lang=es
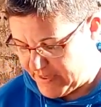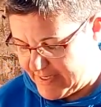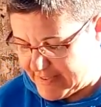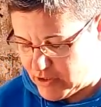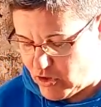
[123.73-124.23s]

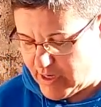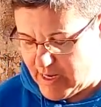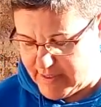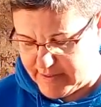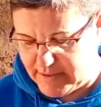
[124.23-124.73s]
Estas
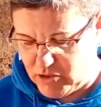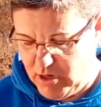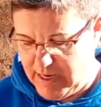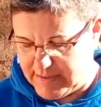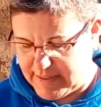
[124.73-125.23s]
correas
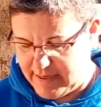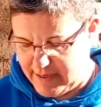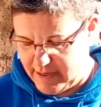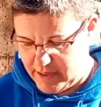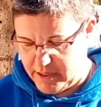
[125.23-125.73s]
son las
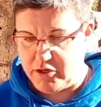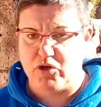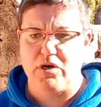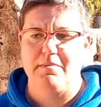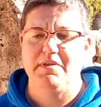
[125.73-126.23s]
que yo
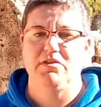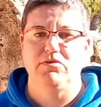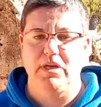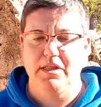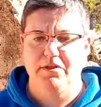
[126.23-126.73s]
normalmente
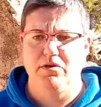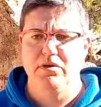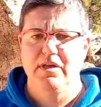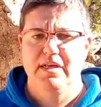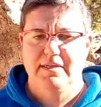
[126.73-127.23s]
utilizo,
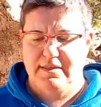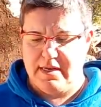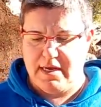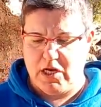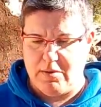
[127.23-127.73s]
esta es
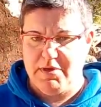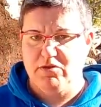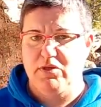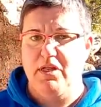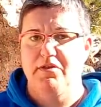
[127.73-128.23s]
la que normalmente
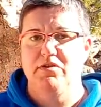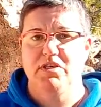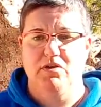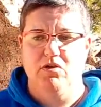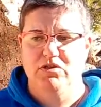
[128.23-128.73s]
utilizo y
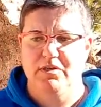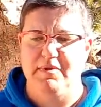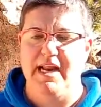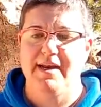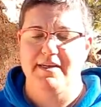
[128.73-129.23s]
si no
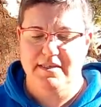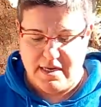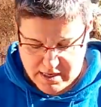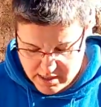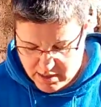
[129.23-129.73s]
similares,
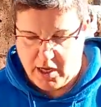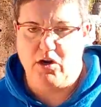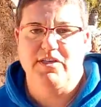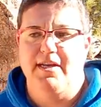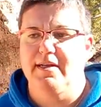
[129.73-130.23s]
a
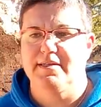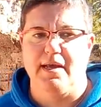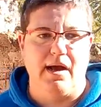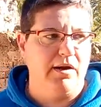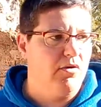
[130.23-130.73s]
no ser que
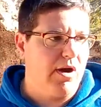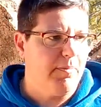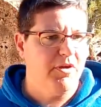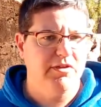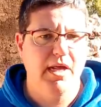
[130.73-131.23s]
sea algo
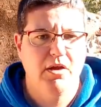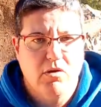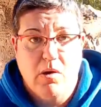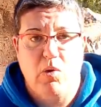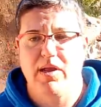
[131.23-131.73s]
rápido y tal y
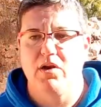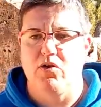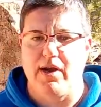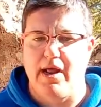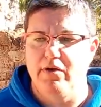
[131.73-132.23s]
coja cualquier
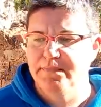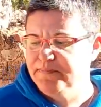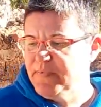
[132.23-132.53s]
correa, ¿no?